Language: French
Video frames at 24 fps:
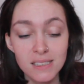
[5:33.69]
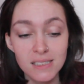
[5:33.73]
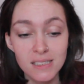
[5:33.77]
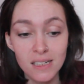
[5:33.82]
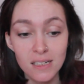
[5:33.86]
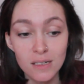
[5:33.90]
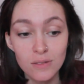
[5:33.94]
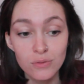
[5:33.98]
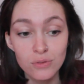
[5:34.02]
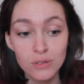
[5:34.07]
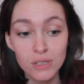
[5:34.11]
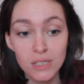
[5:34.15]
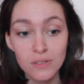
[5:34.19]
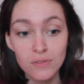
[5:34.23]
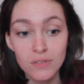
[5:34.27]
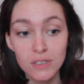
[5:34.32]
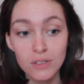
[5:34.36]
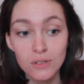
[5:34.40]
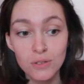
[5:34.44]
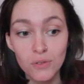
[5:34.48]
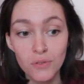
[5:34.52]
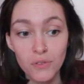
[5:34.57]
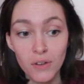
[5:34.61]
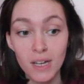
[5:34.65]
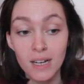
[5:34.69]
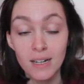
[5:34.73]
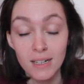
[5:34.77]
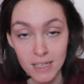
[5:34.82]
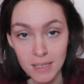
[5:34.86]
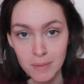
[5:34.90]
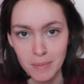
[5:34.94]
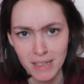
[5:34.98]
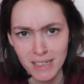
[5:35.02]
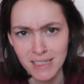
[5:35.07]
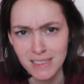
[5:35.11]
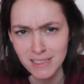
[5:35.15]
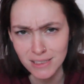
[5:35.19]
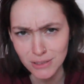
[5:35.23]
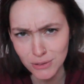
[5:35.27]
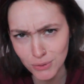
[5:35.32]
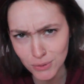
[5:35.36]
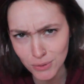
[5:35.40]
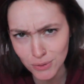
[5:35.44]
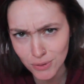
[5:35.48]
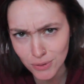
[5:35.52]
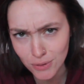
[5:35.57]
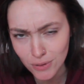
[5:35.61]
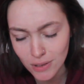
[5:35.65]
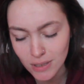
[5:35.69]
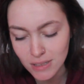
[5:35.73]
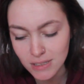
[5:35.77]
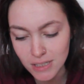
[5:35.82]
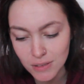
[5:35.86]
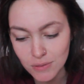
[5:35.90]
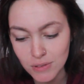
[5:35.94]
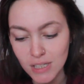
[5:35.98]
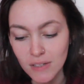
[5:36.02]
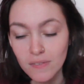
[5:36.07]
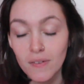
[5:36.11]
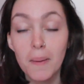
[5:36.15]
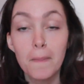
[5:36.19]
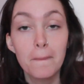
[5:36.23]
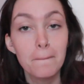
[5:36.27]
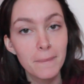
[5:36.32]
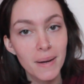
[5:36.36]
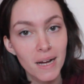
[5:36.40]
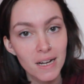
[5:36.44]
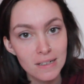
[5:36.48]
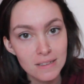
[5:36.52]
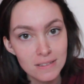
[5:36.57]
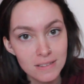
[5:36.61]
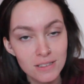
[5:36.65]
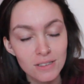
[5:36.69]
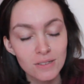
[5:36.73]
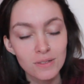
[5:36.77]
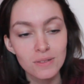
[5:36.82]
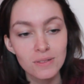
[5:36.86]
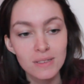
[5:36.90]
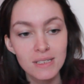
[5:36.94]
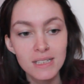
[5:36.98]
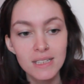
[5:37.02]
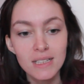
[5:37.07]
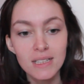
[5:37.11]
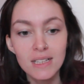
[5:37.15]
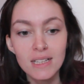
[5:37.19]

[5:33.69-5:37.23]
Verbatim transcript: ça vous évite de faire les magasins tout court si vous n'avez pas le temps.